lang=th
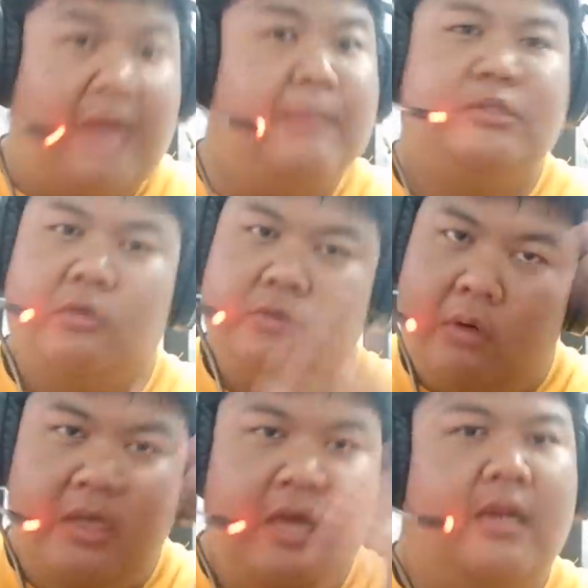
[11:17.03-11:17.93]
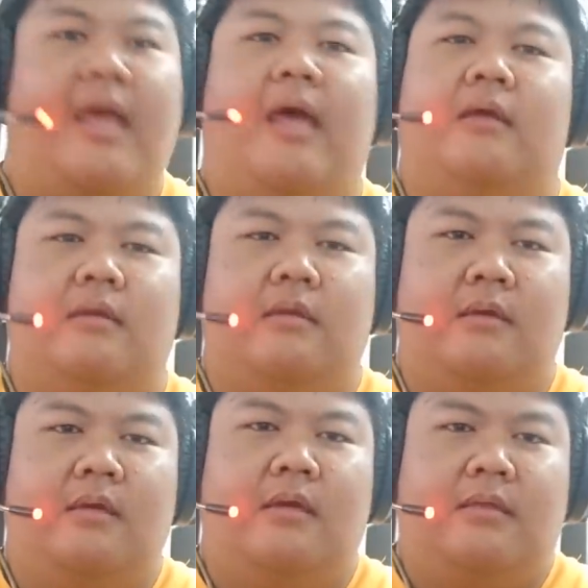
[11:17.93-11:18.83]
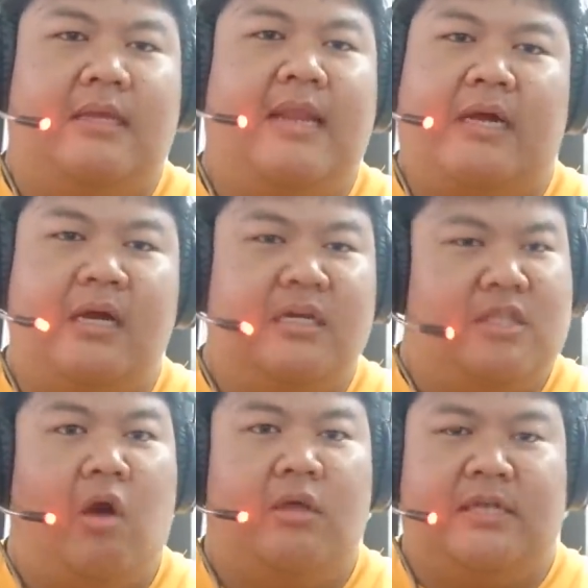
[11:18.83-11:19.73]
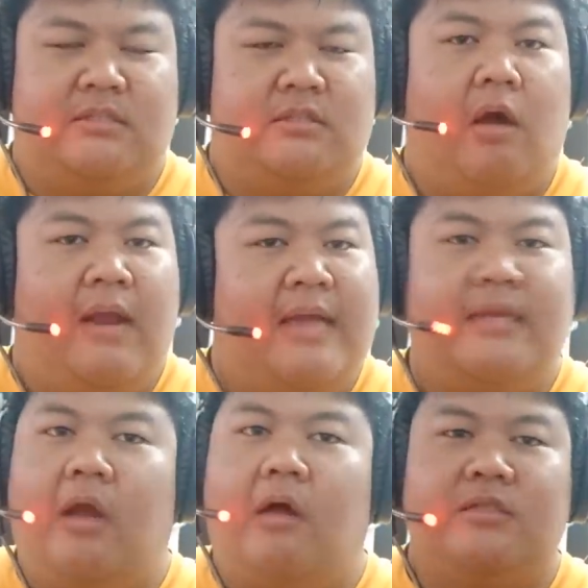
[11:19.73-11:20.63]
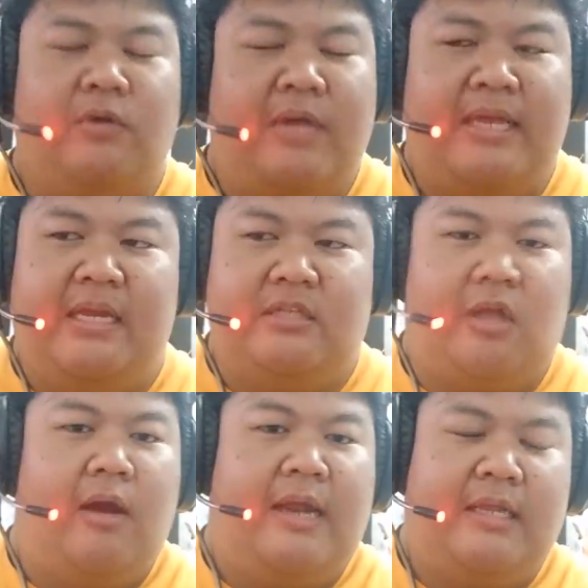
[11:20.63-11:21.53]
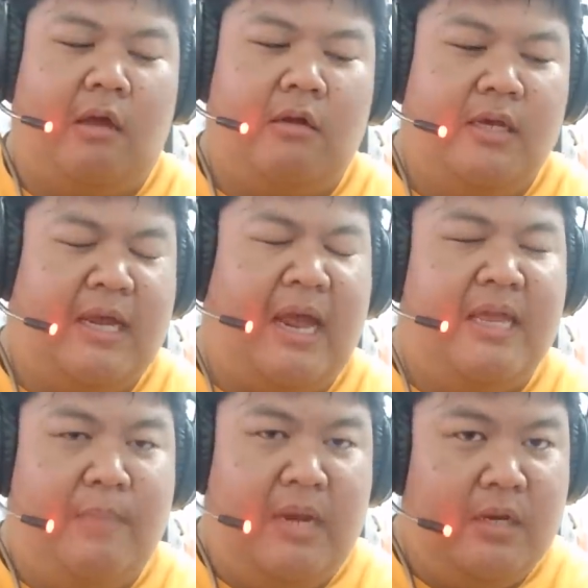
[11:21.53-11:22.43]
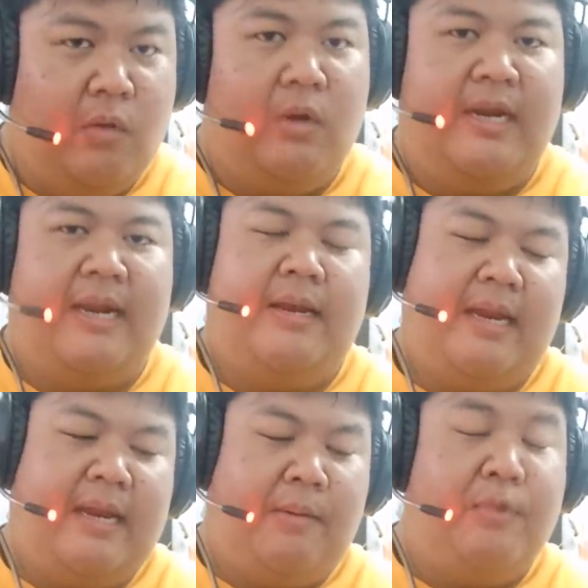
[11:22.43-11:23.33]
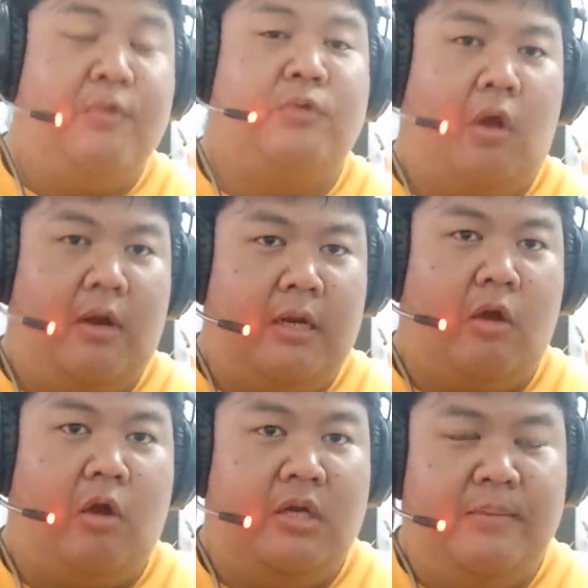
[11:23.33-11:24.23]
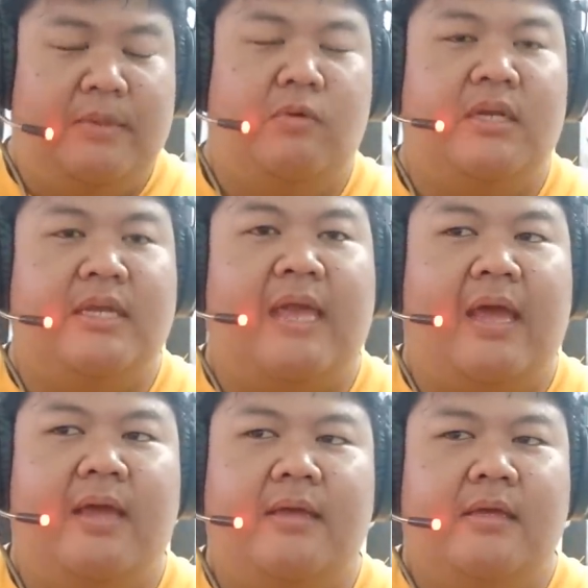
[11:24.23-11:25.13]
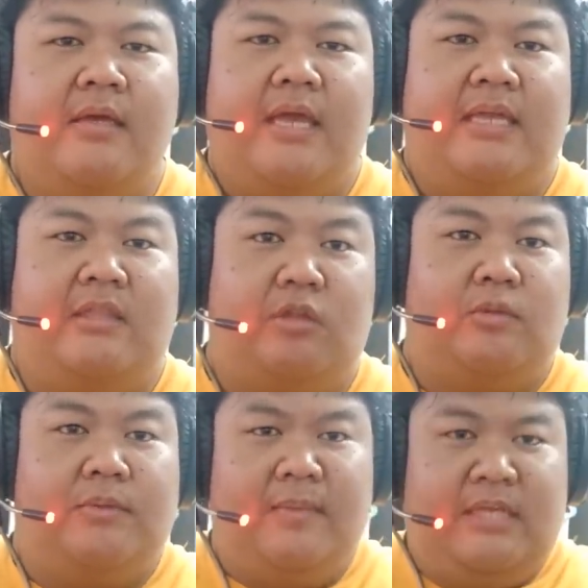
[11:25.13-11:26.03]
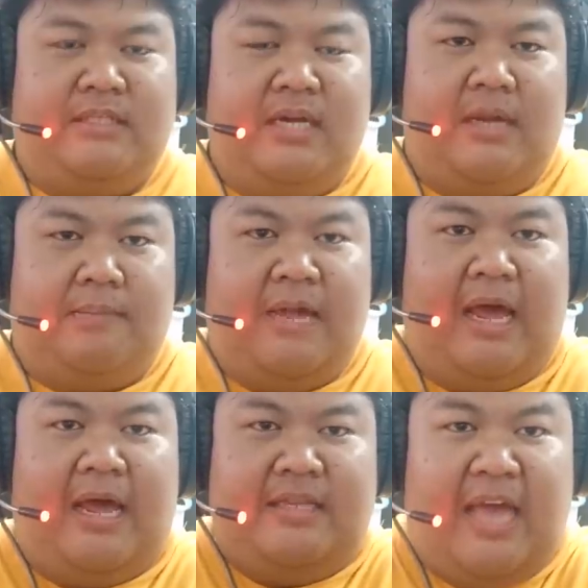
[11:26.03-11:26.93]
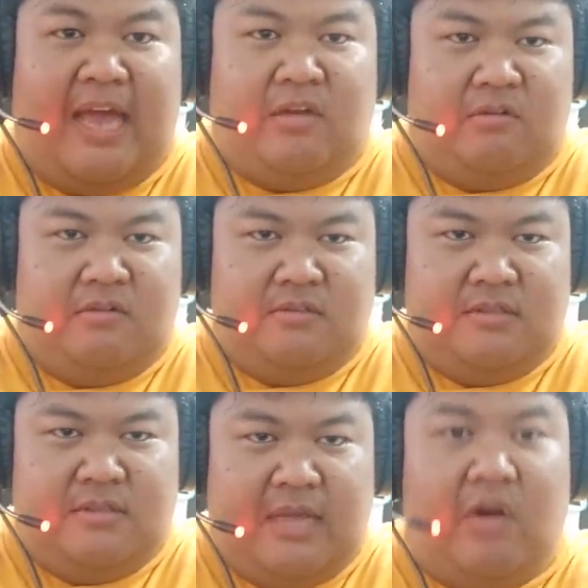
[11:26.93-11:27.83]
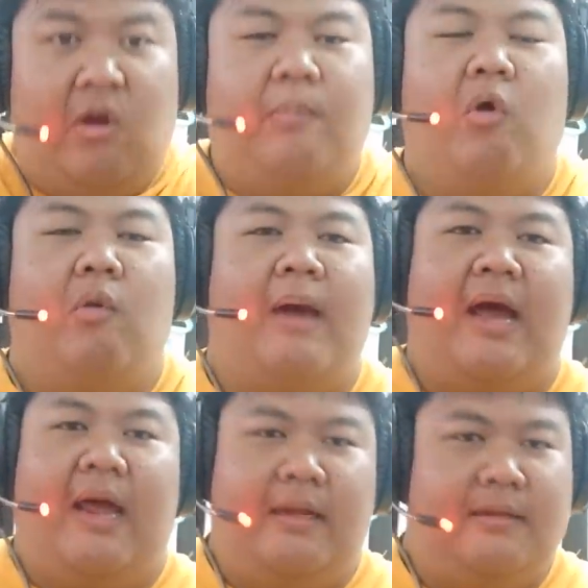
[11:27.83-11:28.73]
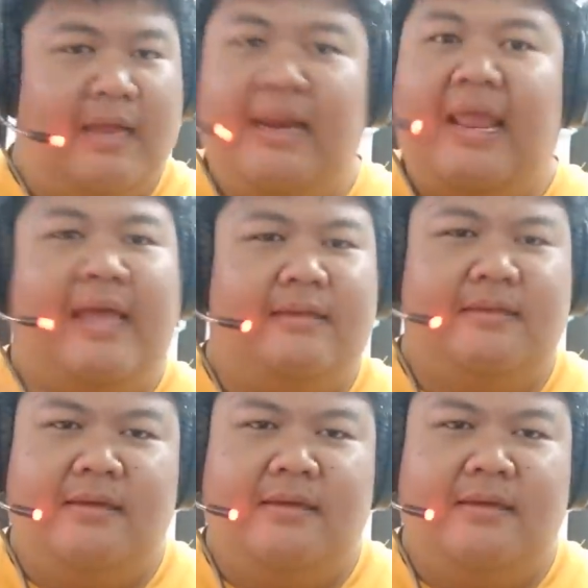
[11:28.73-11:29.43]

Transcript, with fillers: ได้มาช่วงต้นเรื่องเลยอะนั่นแหละก็คือต่อจากตอแร็กเตอร์ล็อกช่วงเอ็นคิดถึงตอแร็กเตอร์ล็อกเลยถ้าใครยังไม่ได้ดูเนี่ยแนะนำให้ไปดูตอแร็กเตอร์ล็อกก่อนที่ไปดูเรื่องนี้นะอีตอนจบที่มันจะเจอกับยานของธานอสโผล่มานั่นแหละ